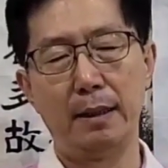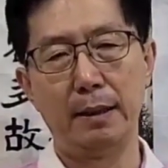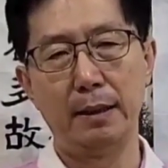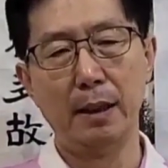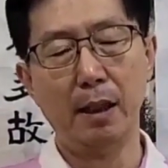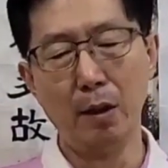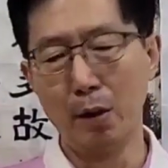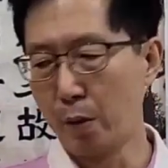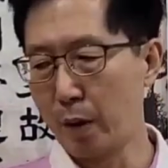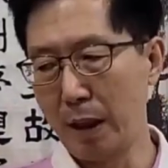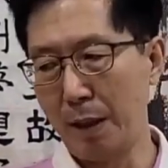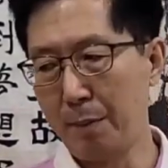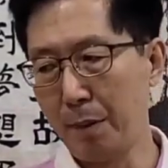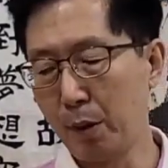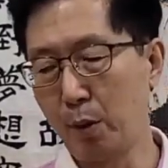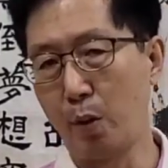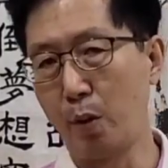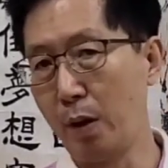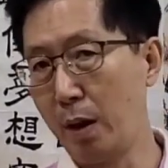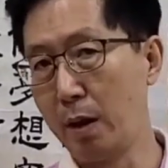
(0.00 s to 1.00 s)
역으로 한번
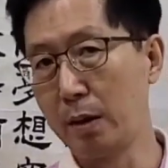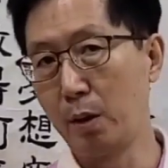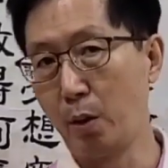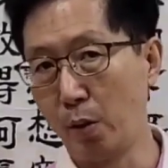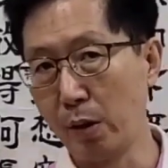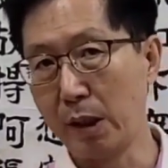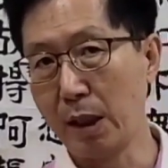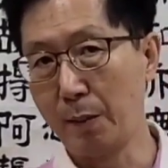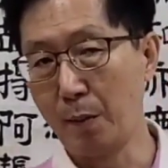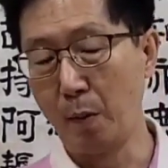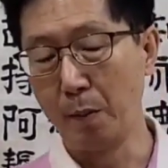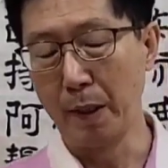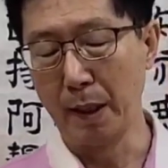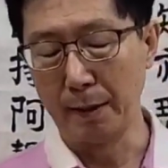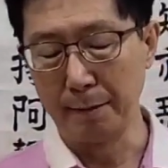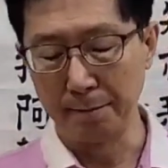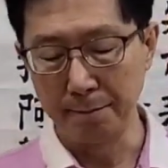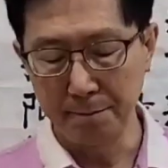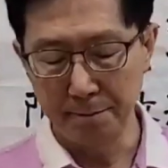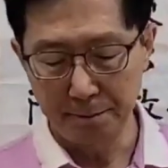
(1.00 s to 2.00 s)
돌려 돌이켜
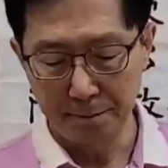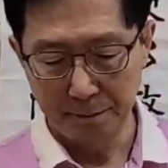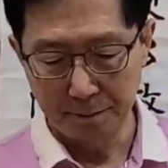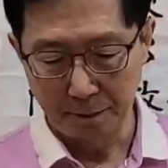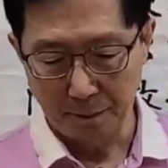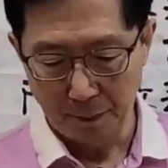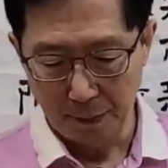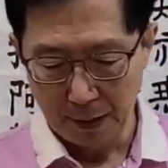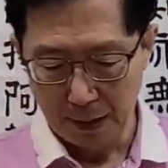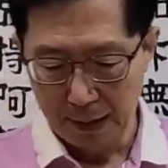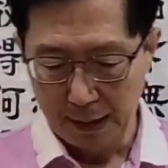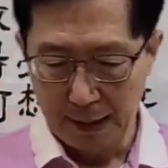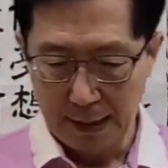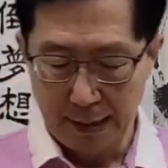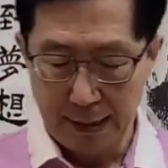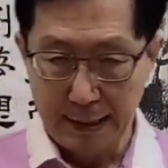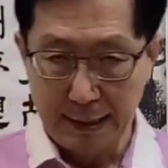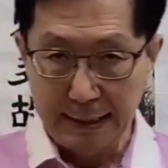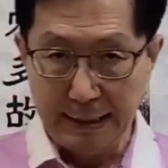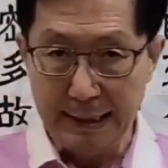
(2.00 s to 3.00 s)
보면
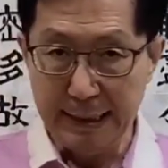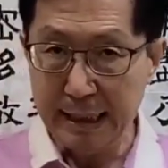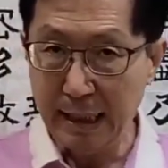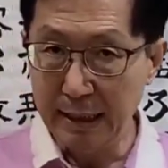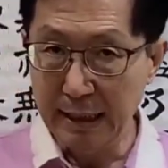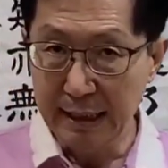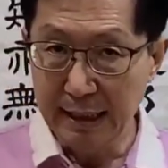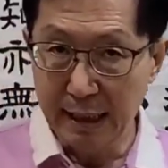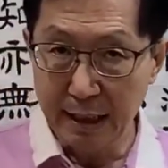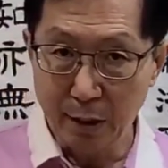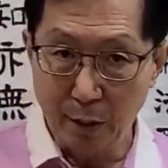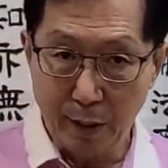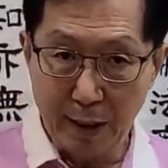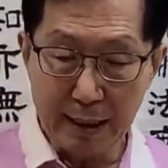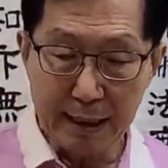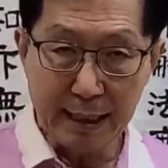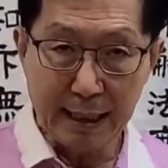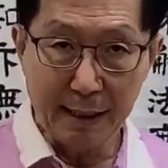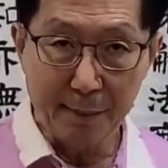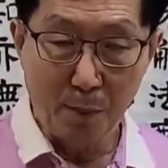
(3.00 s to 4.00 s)

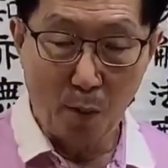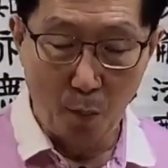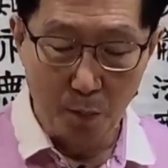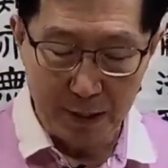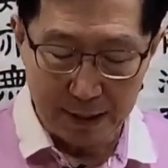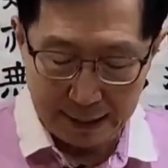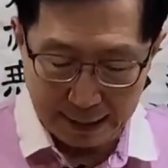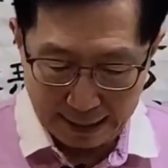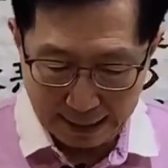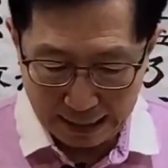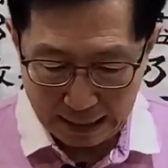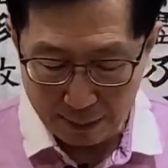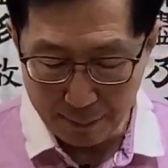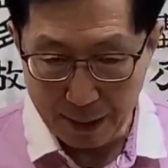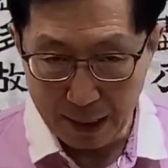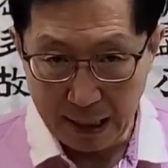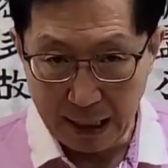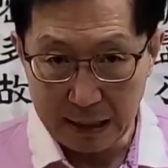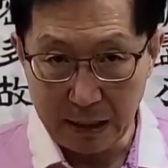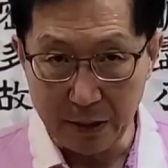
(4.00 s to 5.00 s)
2002년도에 제가 몸이 다
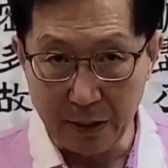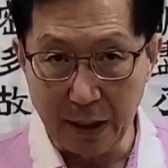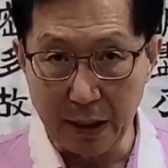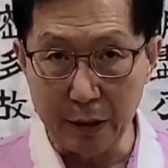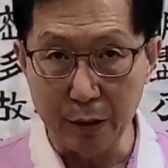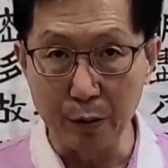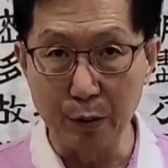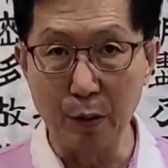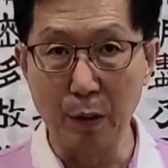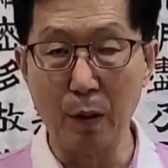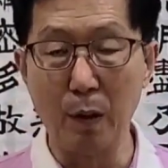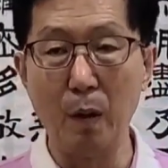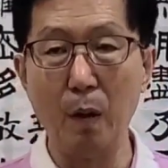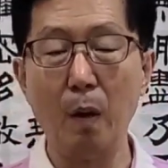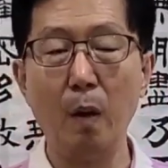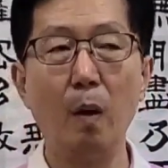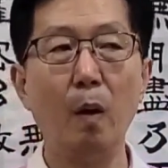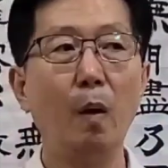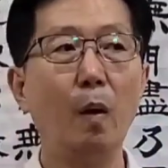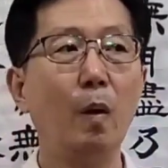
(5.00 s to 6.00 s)
망가져가지고
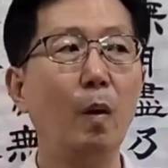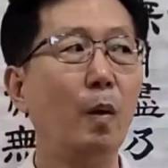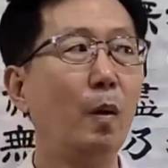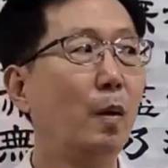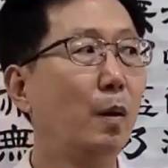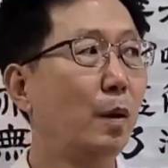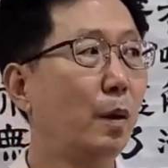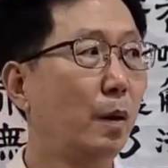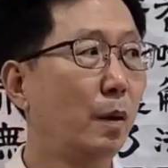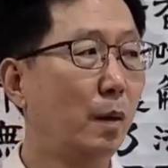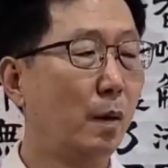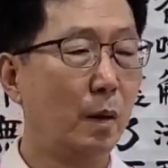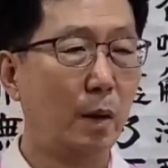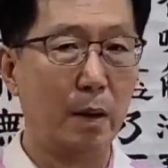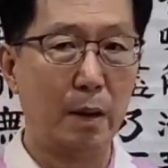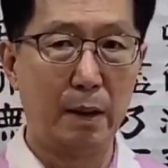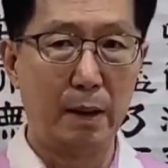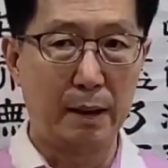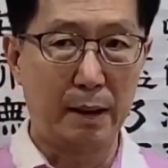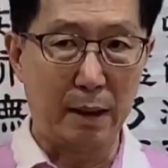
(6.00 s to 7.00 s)

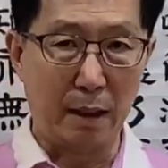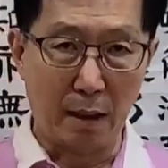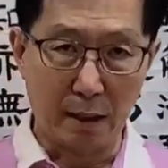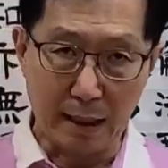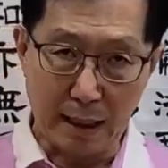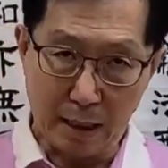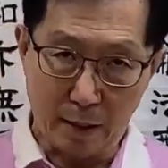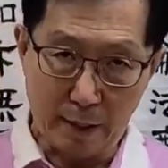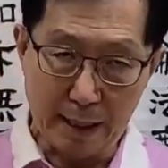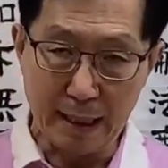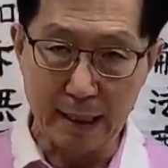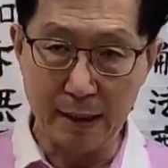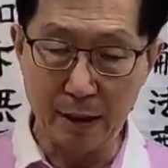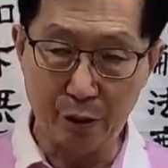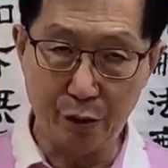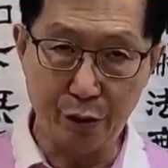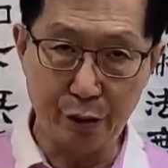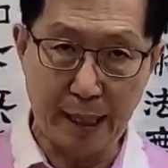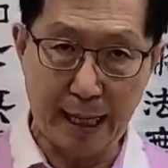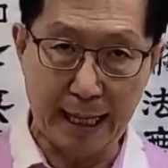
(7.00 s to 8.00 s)
절이라고 하는
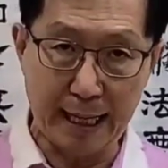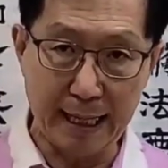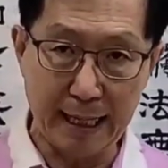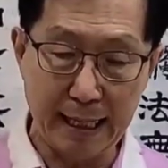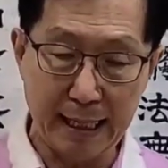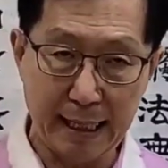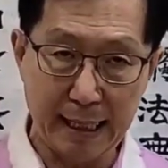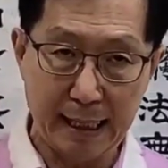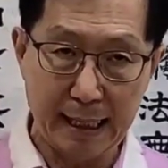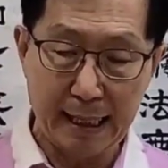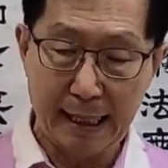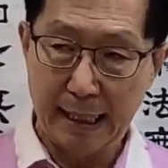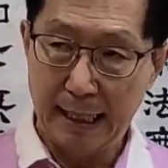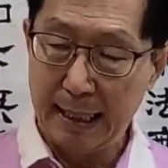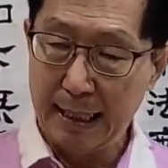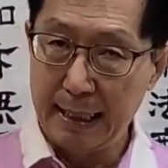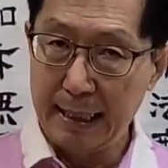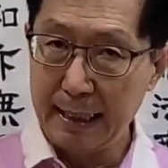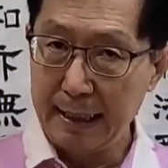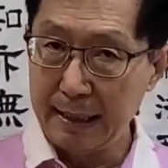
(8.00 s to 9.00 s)
수행,
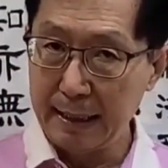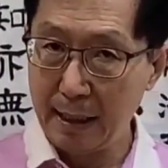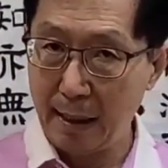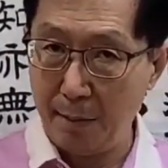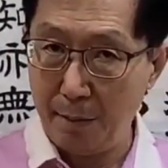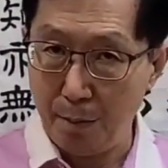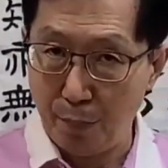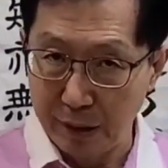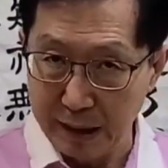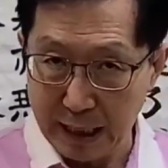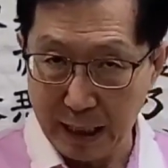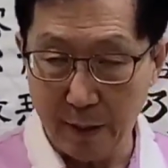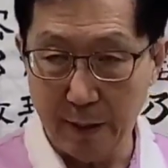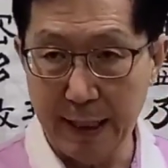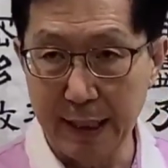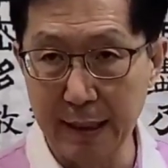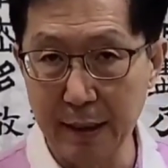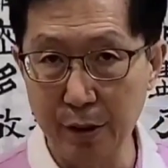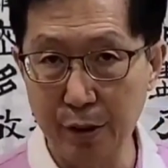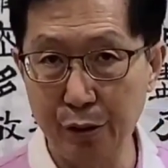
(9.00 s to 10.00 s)
연불이라고
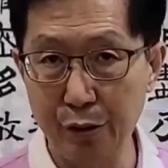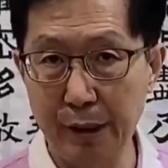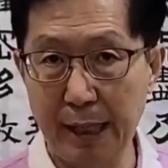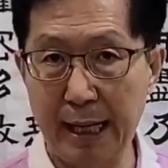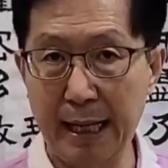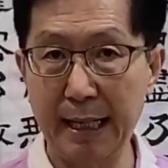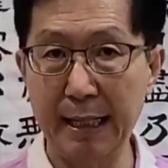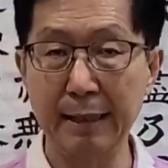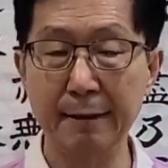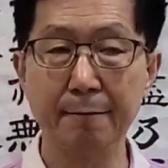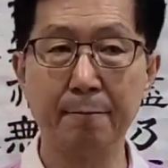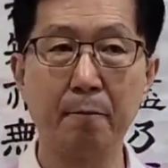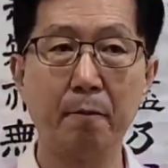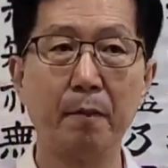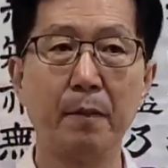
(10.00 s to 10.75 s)
하는 수행,